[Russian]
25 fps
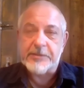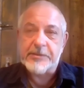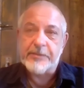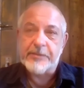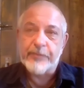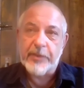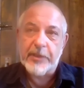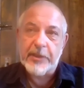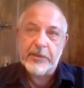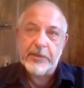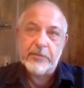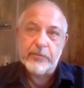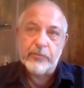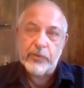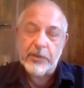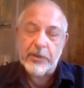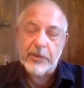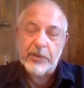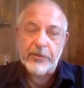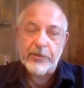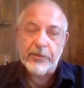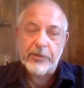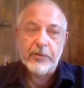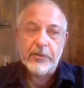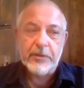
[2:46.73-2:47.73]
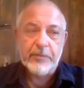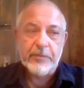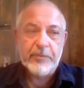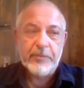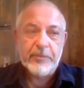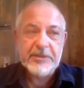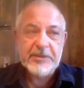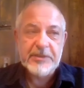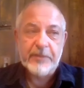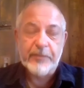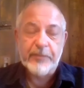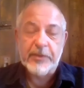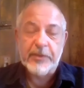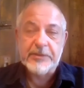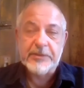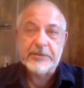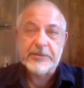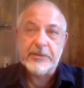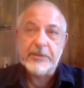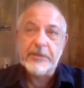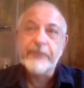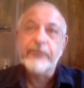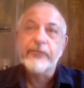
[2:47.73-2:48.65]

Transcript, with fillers: И поэтому для нее это безопасно.